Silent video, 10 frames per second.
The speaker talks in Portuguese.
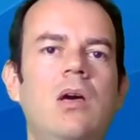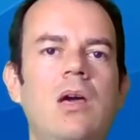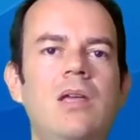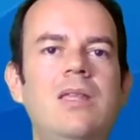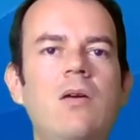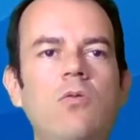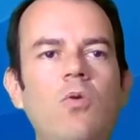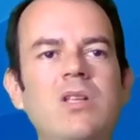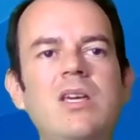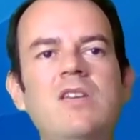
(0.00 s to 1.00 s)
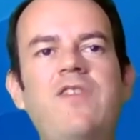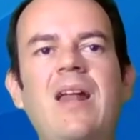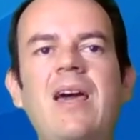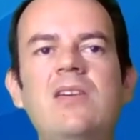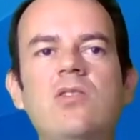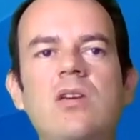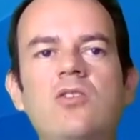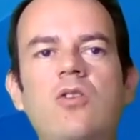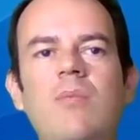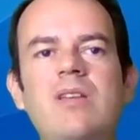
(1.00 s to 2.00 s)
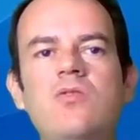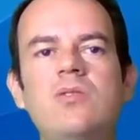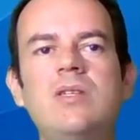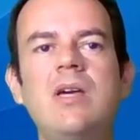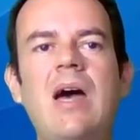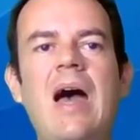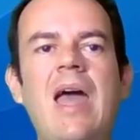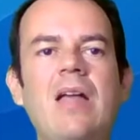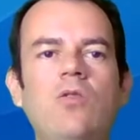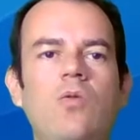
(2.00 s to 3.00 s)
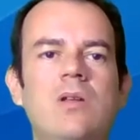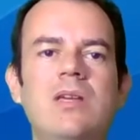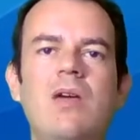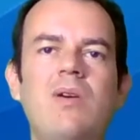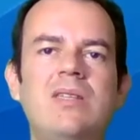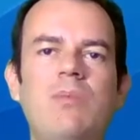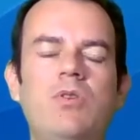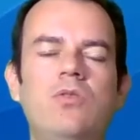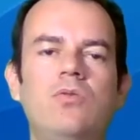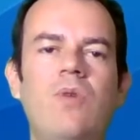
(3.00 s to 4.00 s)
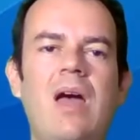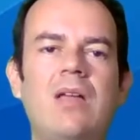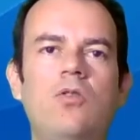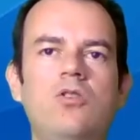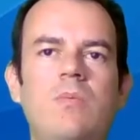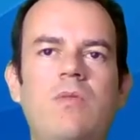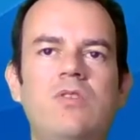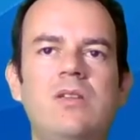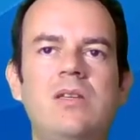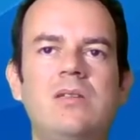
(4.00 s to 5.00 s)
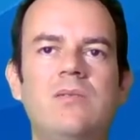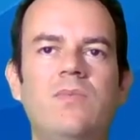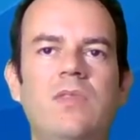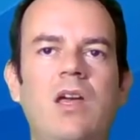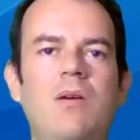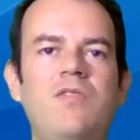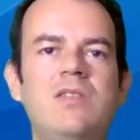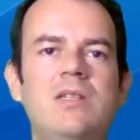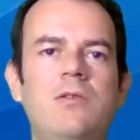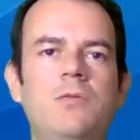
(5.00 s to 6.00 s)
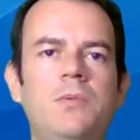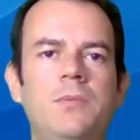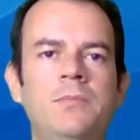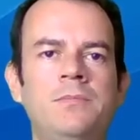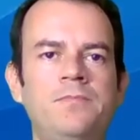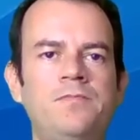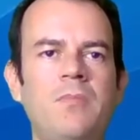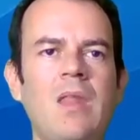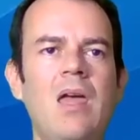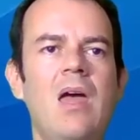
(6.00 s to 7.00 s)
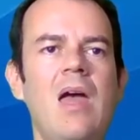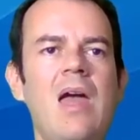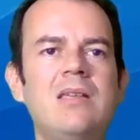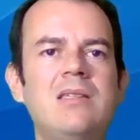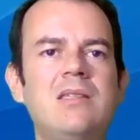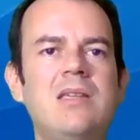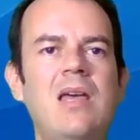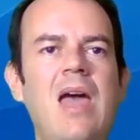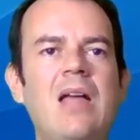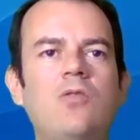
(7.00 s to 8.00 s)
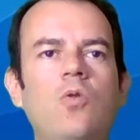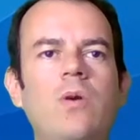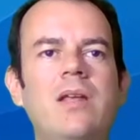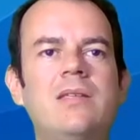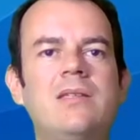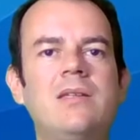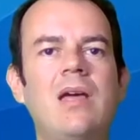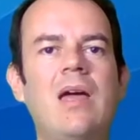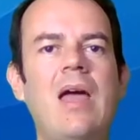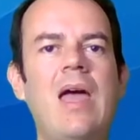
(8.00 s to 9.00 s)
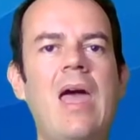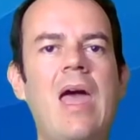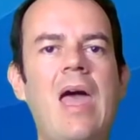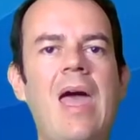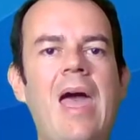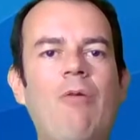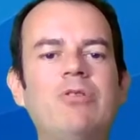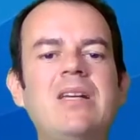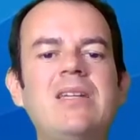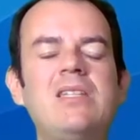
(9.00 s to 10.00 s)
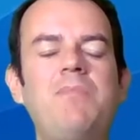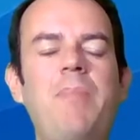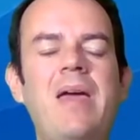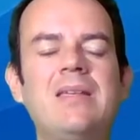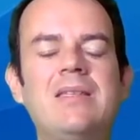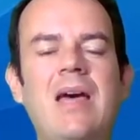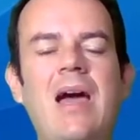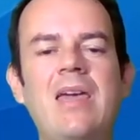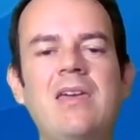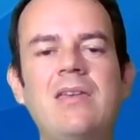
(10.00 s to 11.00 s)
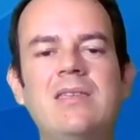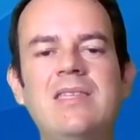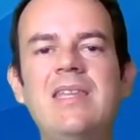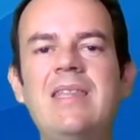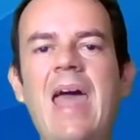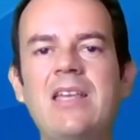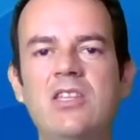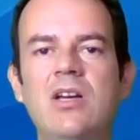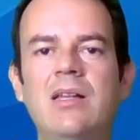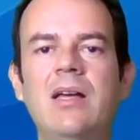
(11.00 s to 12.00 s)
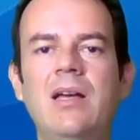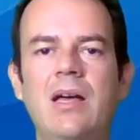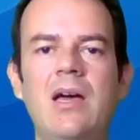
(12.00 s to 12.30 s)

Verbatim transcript: Então, quando a gente fala isso, a gente normalmente associa a reatores. Aqui é um exemplo de um reator, só para vocês terem uma visão. Esses reatores, é, quando a gente pensa em cinética, né?